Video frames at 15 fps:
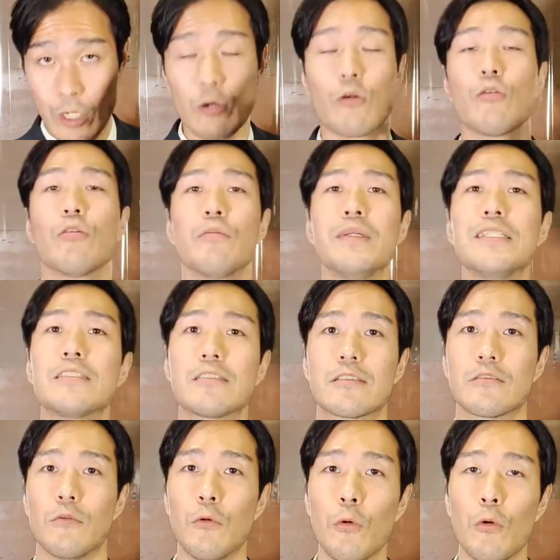この3つ
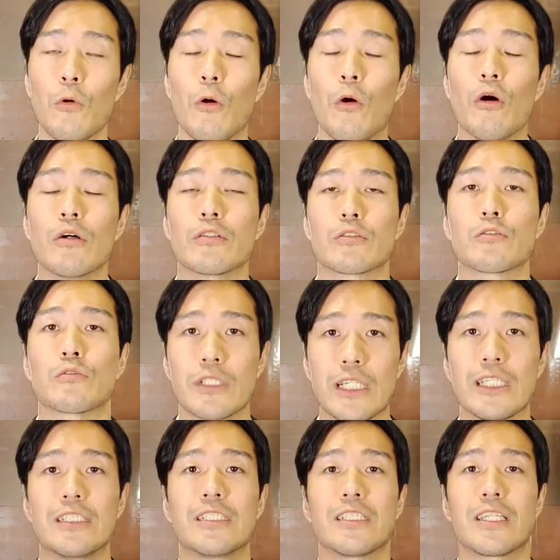を、ちょっとね、
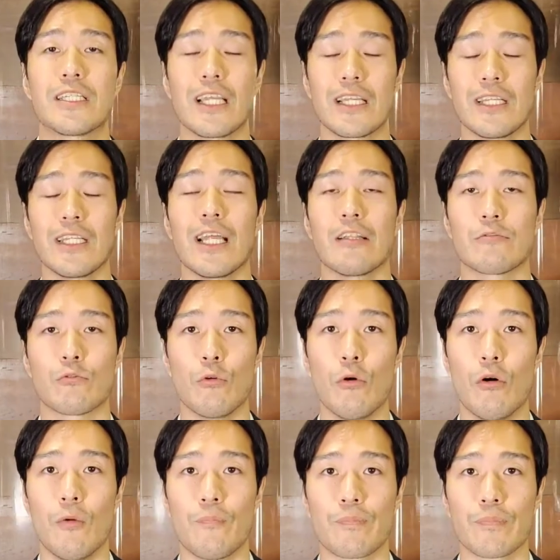意識的にやる
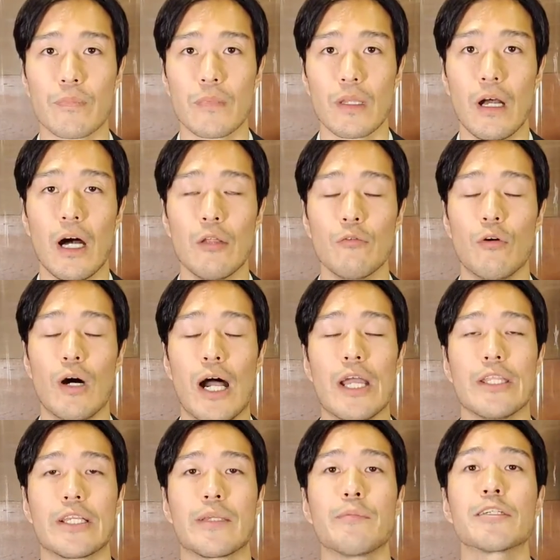と、あの、生え
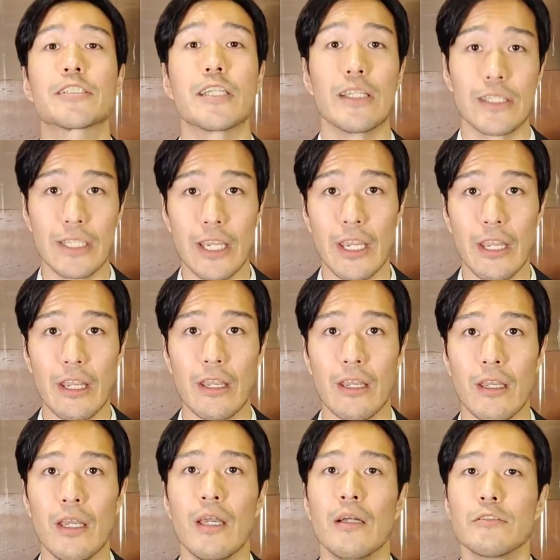てきましたんで、
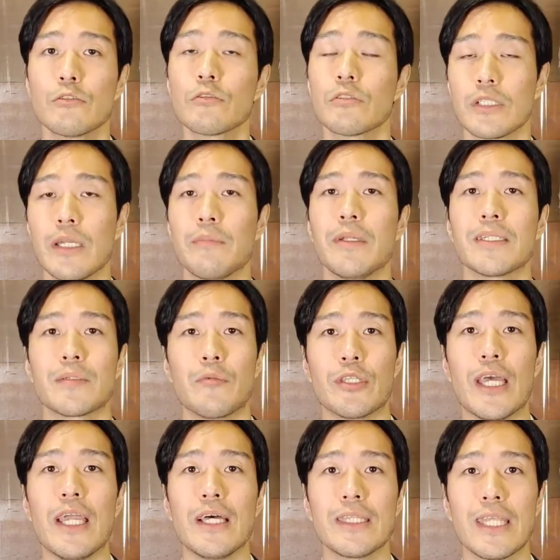ちょっとね、皆様
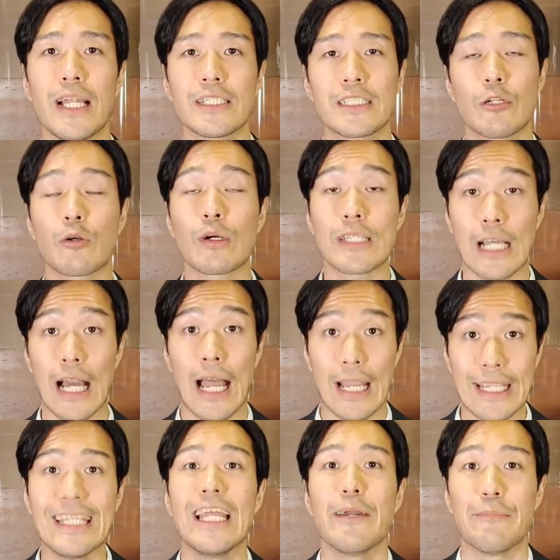悩んでらっしゃる方が
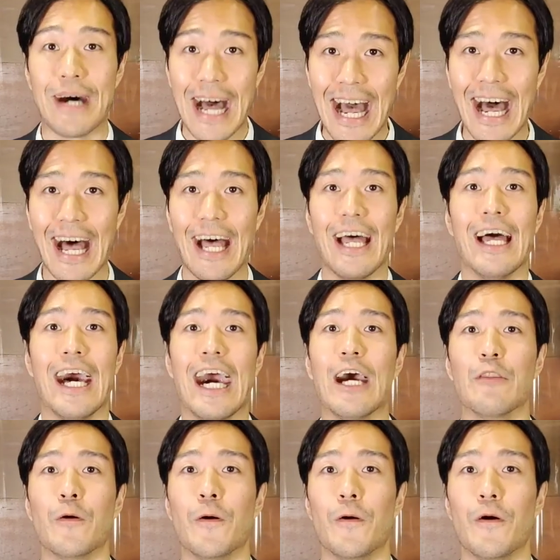いれば、あ
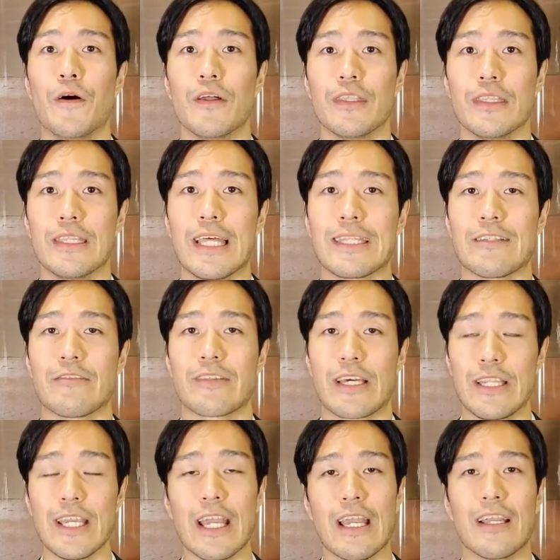の、なんて言うんです
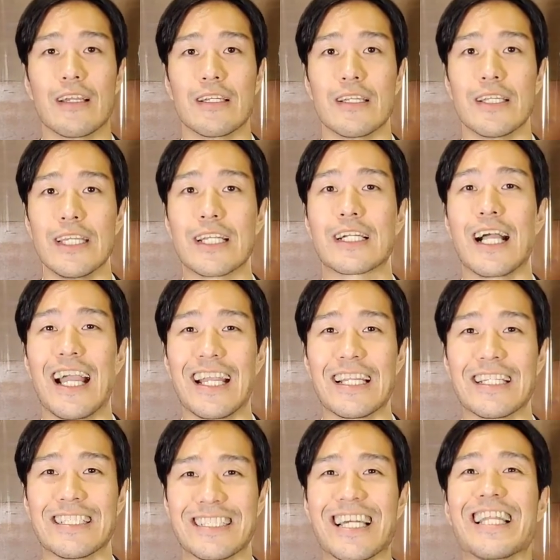かね、一回
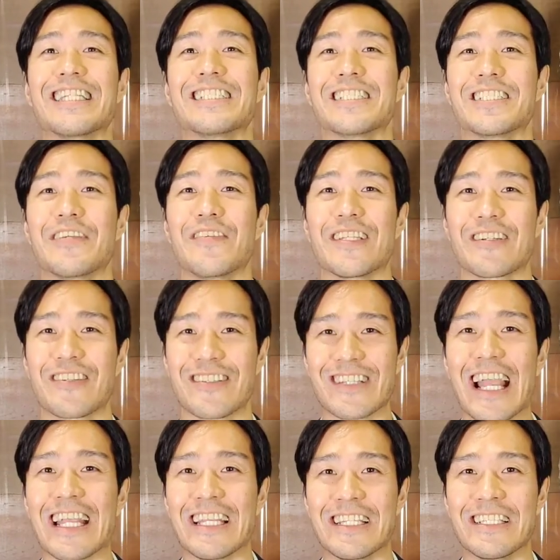チャレンジしてみてくだ
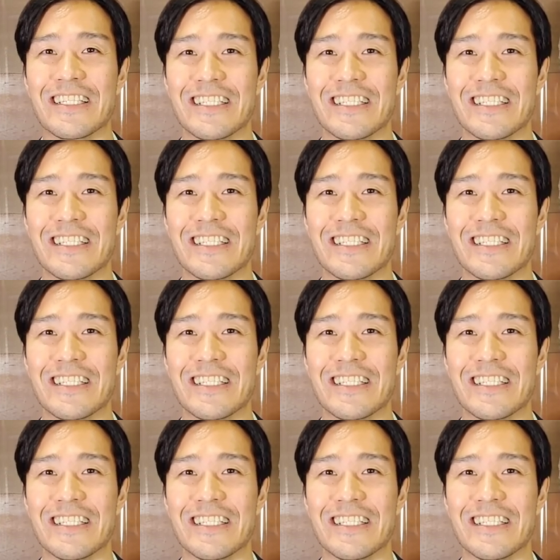さい。